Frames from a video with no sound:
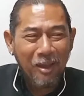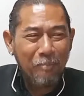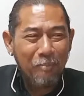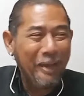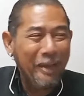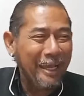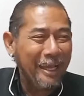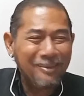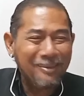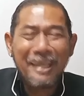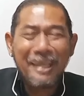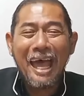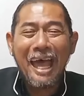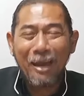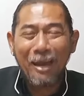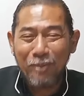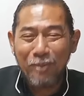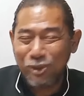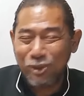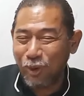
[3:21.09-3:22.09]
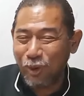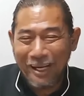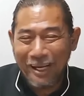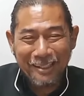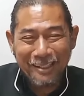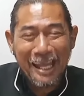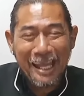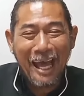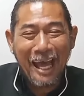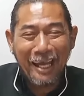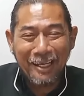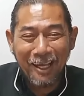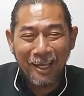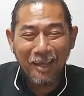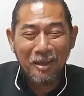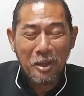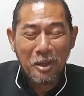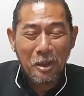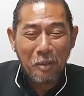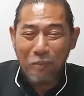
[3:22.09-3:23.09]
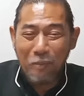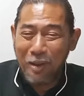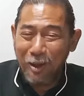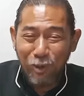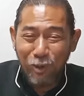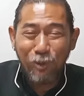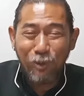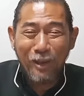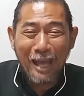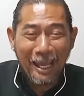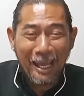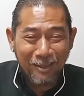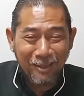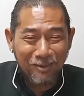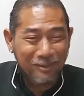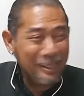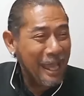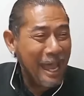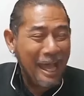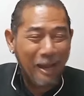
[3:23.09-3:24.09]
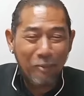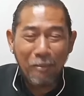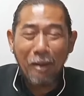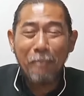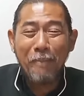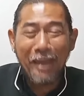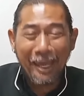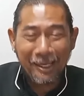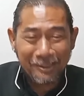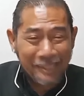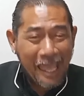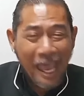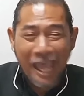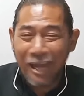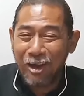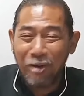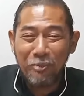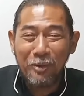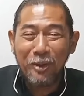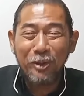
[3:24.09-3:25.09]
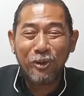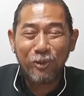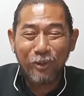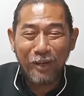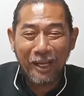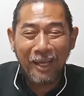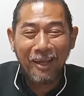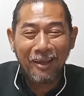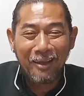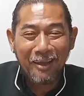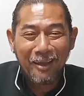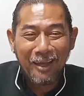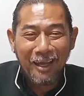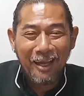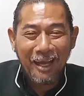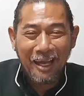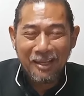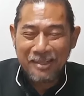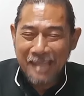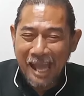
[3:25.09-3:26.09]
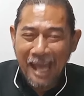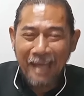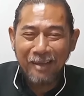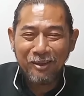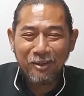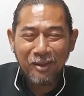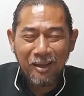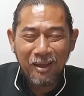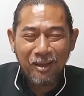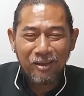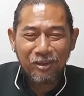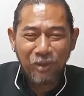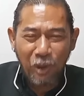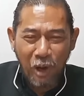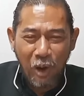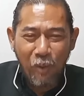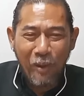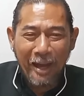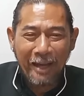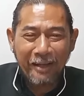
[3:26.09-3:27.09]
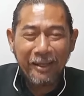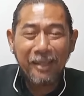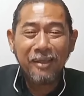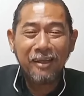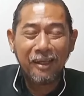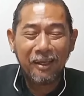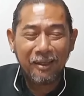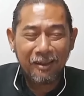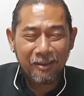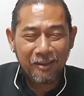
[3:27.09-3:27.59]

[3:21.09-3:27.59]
เบรกแตกมาชนอาจารย์นะไม่รู้ใครจ้าง มา เบรกแตกก็ไม่รู้ นะ อาจารย์ต้องระวัง นิดหนึ่ง